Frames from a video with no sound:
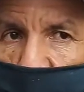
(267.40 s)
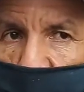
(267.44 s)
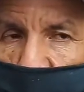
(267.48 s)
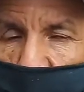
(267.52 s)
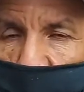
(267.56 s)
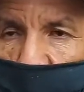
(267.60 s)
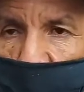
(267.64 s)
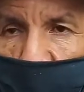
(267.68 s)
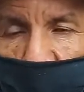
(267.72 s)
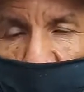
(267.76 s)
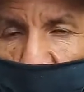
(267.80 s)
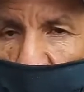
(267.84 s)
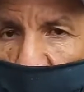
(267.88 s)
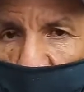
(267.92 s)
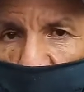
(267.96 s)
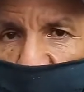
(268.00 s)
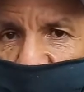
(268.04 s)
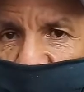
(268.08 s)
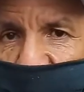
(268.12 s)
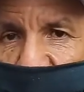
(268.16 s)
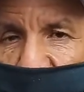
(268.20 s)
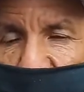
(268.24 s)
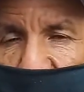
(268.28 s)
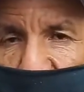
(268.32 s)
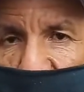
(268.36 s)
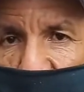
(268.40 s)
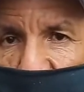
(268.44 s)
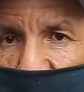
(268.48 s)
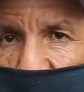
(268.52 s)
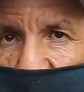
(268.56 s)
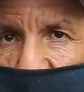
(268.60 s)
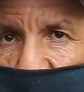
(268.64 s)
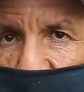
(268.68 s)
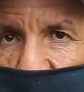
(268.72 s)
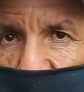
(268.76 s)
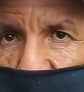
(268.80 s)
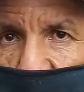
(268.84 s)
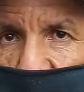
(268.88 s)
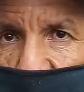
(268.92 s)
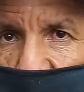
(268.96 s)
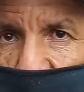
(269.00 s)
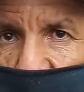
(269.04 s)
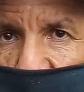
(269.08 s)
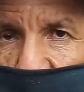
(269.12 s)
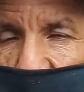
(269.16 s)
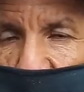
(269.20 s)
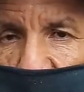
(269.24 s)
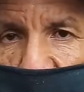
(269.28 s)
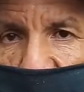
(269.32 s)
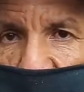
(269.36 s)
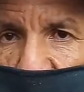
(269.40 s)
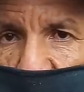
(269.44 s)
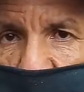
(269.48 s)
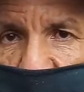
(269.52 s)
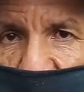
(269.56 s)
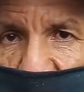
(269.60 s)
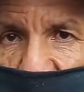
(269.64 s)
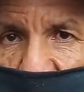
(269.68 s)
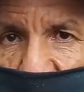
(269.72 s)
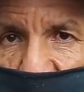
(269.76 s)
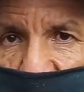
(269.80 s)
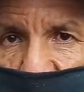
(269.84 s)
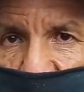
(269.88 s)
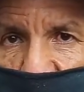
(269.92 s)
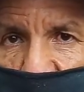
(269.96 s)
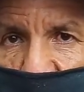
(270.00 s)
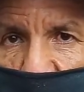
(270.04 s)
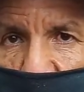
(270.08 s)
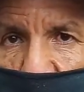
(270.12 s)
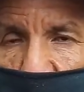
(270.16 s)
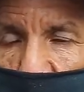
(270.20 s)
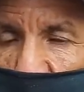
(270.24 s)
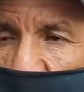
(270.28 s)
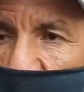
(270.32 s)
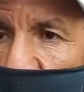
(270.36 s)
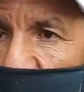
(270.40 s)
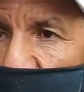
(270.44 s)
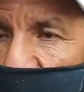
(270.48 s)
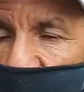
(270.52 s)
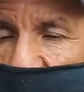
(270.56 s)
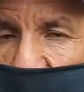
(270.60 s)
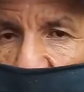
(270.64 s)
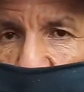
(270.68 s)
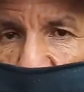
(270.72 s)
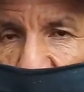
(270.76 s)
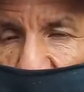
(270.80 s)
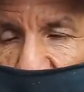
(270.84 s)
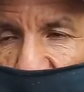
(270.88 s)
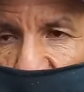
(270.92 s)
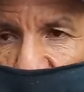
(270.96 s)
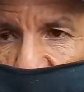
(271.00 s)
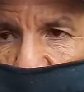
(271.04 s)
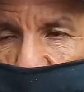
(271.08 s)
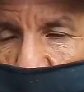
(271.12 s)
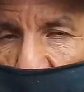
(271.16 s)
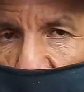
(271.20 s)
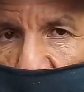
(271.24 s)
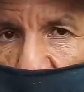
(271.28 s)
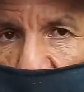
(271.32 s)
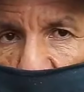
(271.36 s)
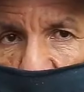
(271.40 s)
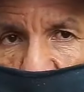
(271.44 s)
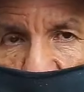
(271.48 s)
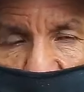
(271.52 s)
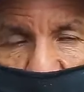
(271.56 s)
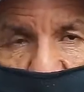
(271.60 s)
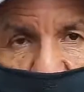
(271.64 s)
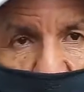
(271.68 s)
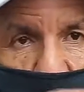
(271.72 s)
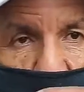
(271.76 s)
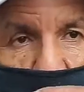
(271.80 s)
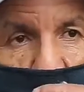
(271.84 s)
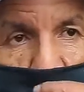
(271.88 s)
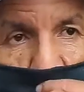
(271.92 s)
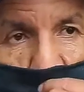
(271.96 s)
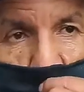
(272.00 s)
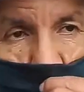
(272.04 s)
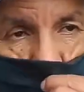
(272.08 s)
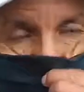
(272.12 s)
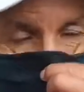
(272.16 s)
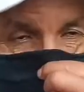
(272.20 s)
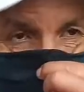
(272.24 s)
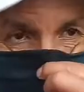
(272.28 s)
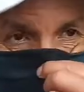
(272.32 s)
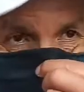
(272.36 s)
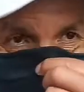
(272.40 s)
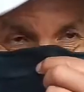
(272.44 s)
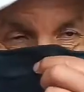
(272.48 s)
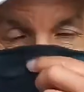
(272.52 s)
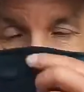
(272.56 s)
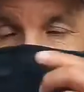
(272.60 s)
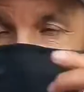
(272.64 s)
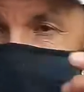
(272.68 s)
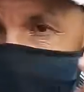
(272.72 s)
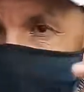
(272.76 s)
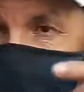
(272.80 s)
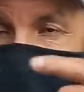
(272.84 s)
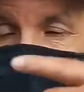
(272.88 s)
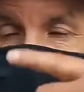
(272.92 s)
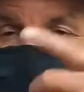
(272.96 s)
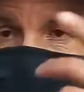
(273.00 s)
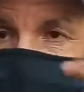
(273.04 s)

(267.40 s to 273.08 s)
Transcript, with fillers: والله ياخذ فيها الحق هذا مكان وخوها دابا راه عنده الحانوت في, في